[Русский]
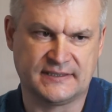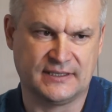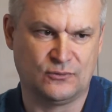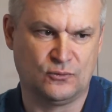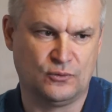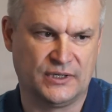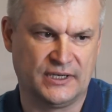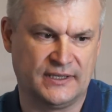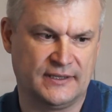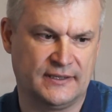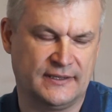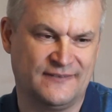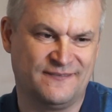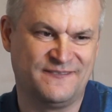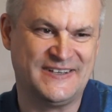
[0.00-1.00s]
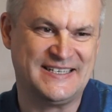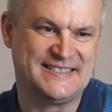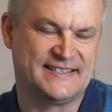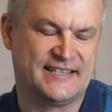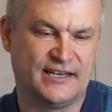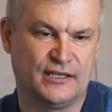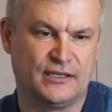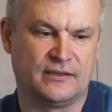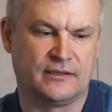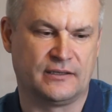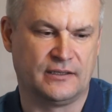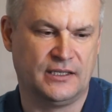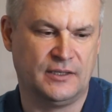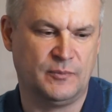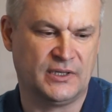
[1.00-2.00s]
который выстроен
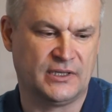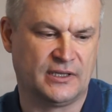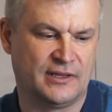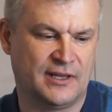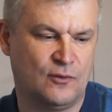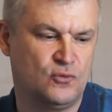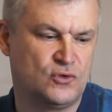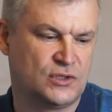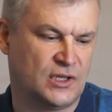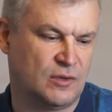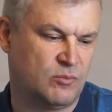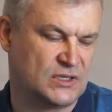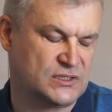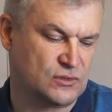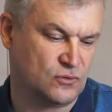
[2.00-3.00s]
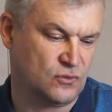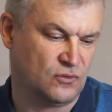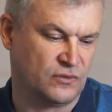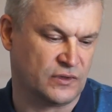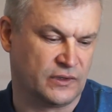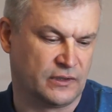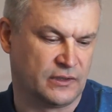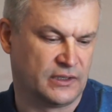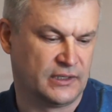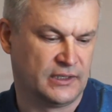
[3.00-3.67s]
именно научно обоснован